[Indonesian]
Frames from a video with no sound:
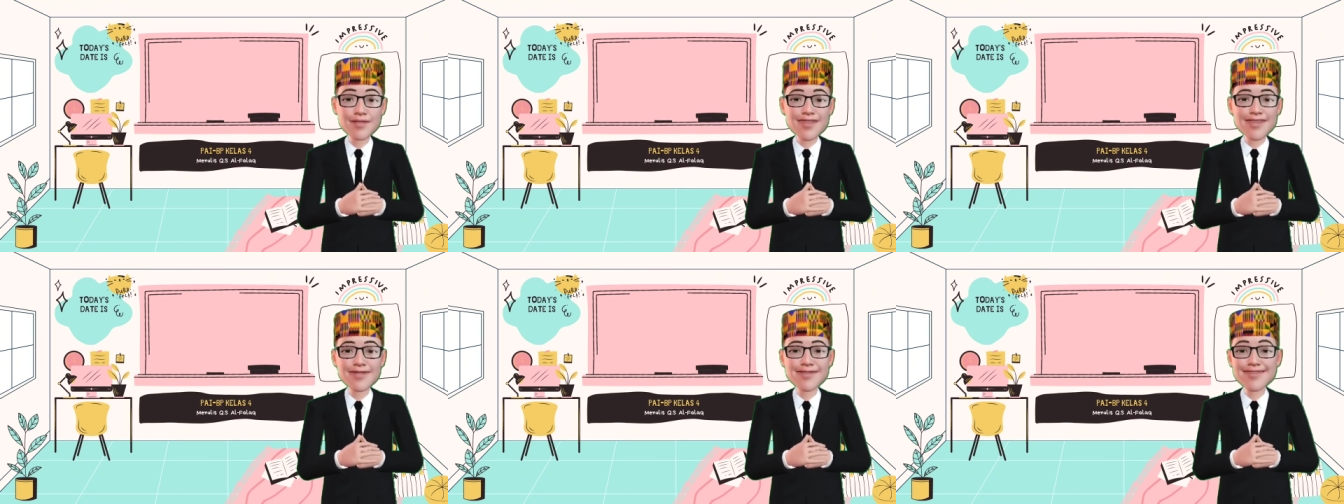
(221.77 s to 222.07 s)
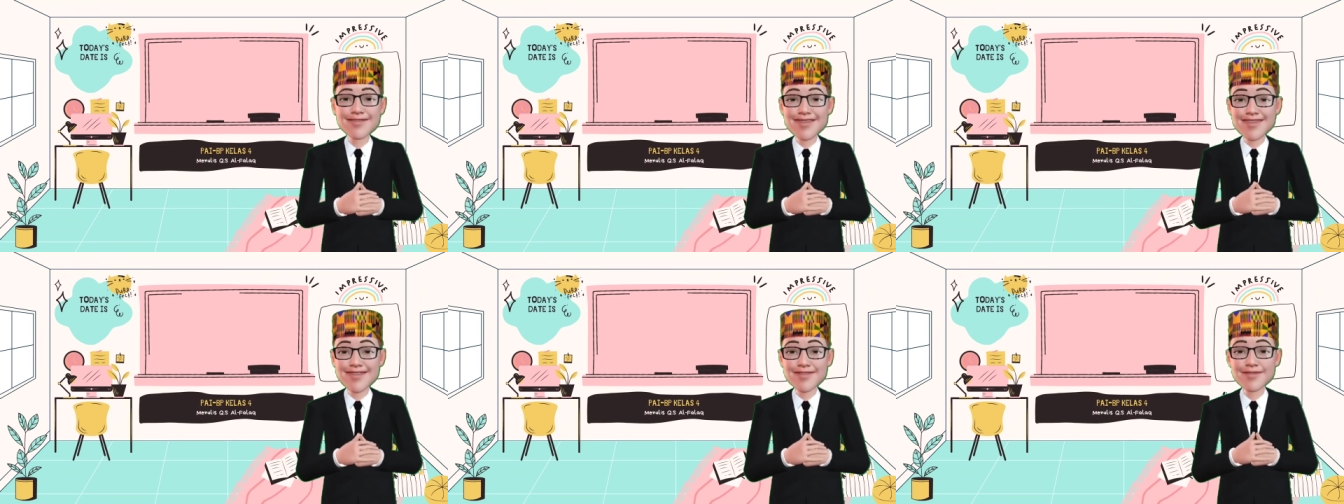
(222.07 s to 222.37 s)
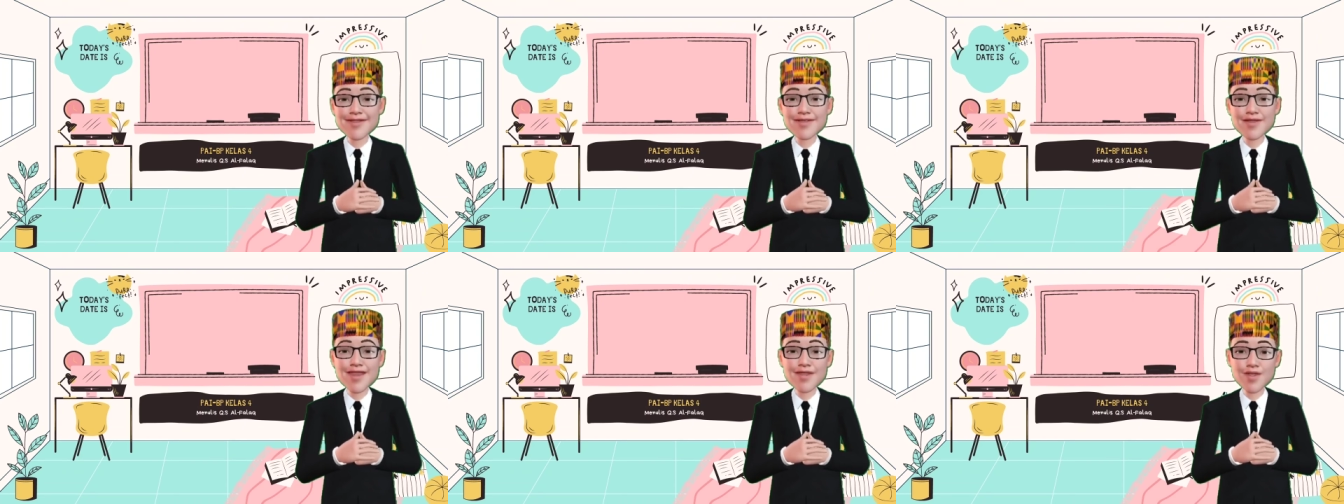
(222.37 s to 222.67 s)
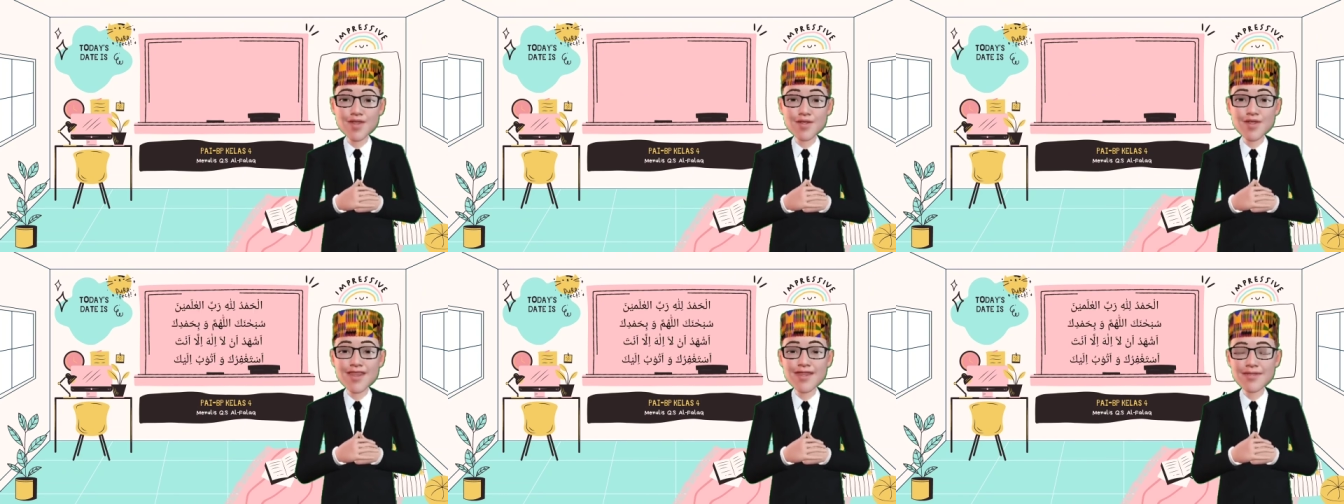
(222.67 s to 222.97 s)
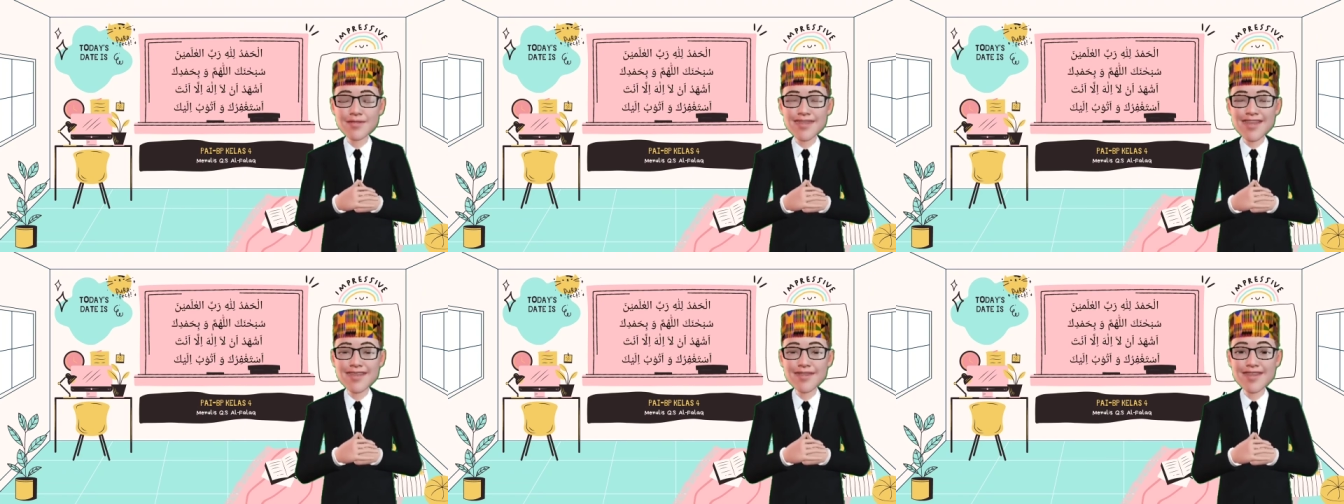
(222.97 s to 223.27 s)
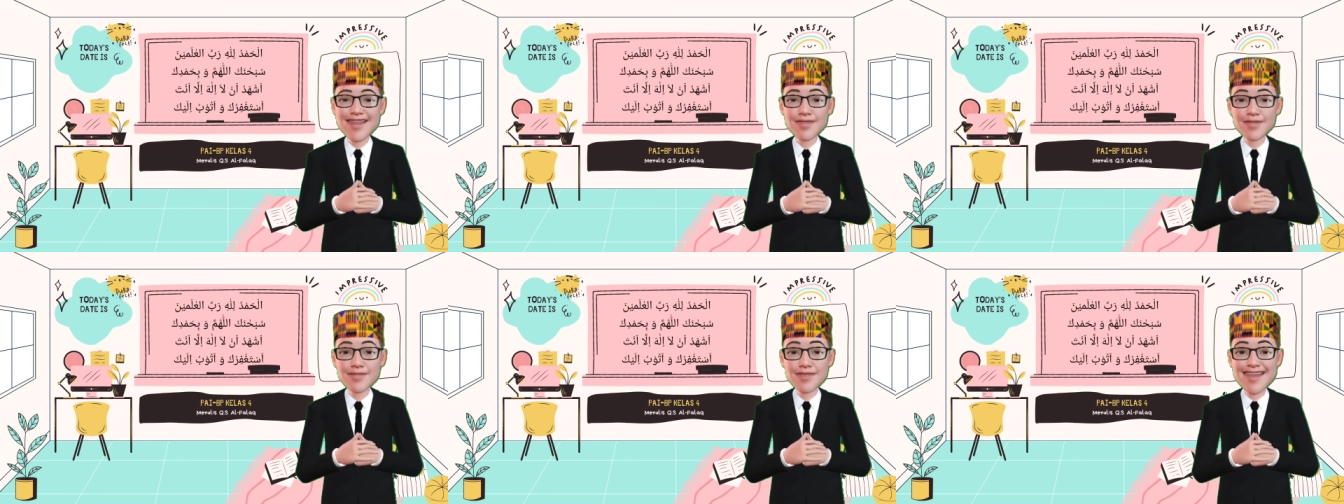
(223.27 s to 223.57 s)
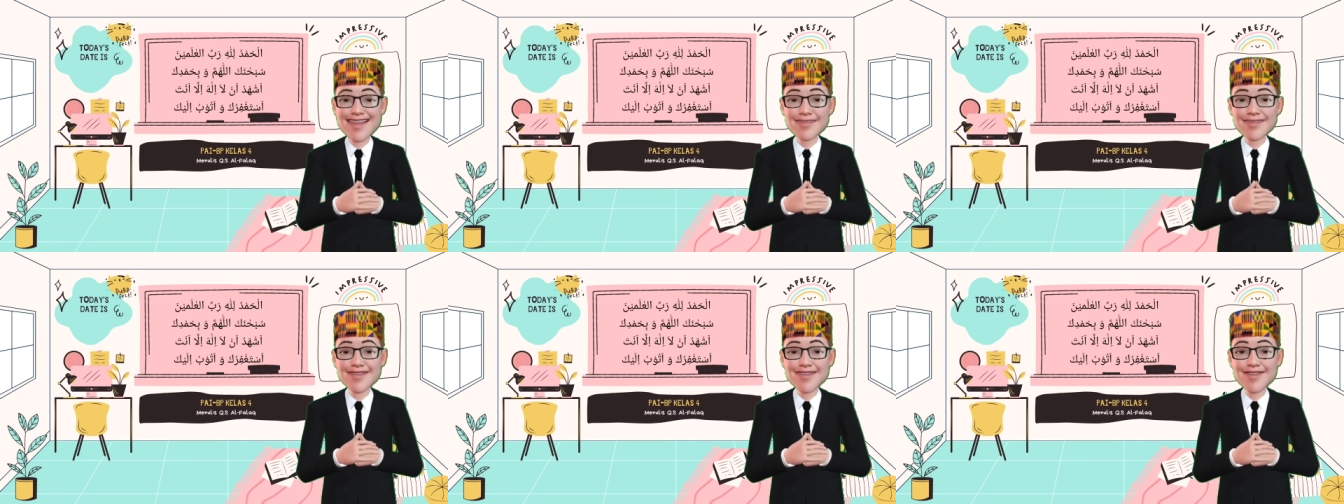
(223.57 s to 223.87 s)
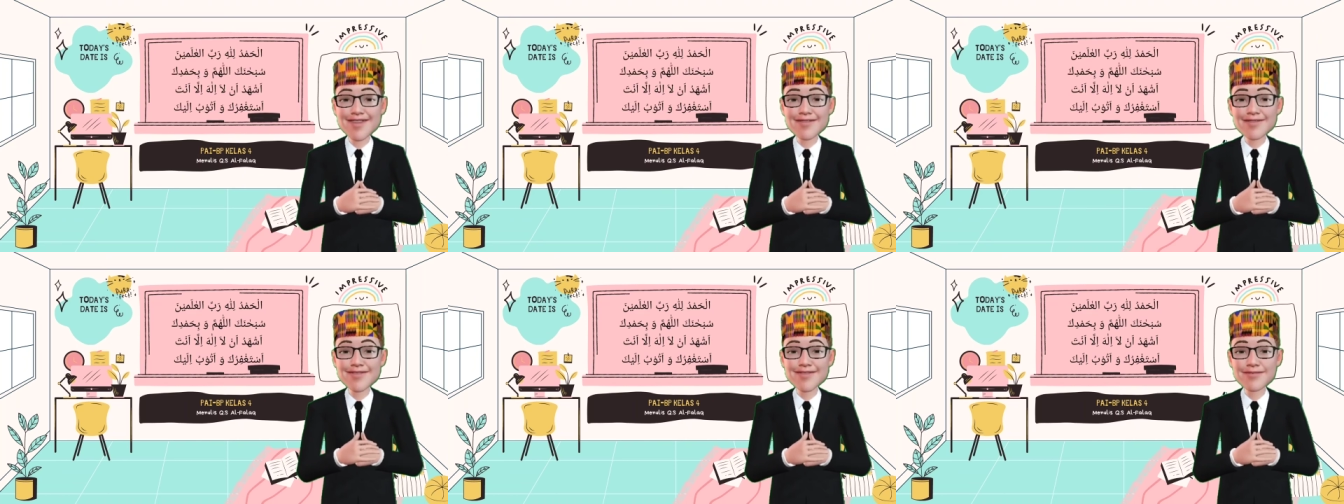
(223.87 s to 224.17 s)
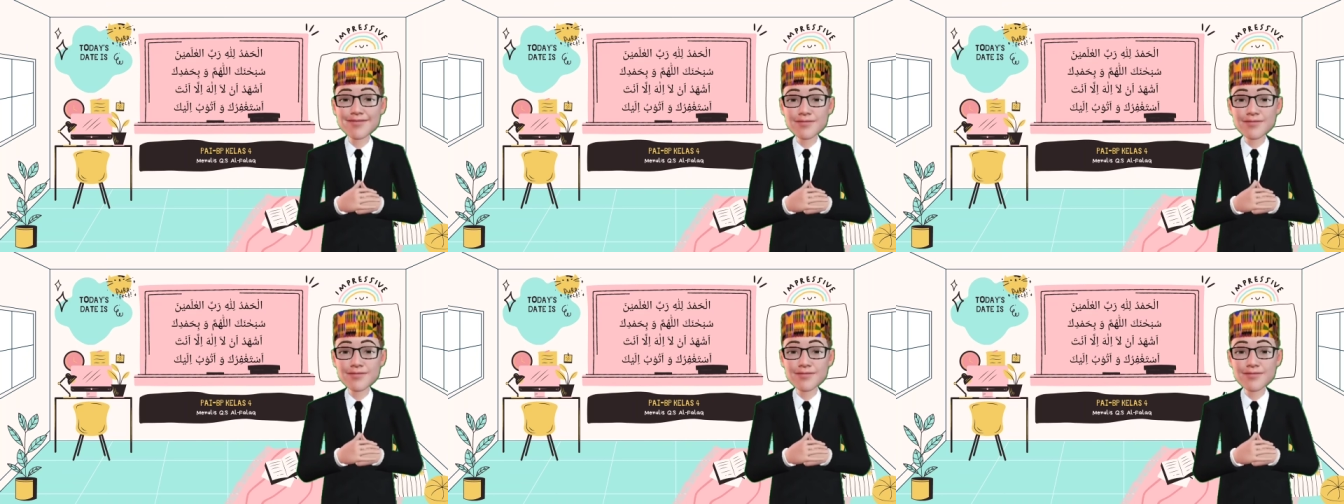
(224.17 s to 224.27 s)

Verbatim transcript: kali ini dengan membaca hamdalah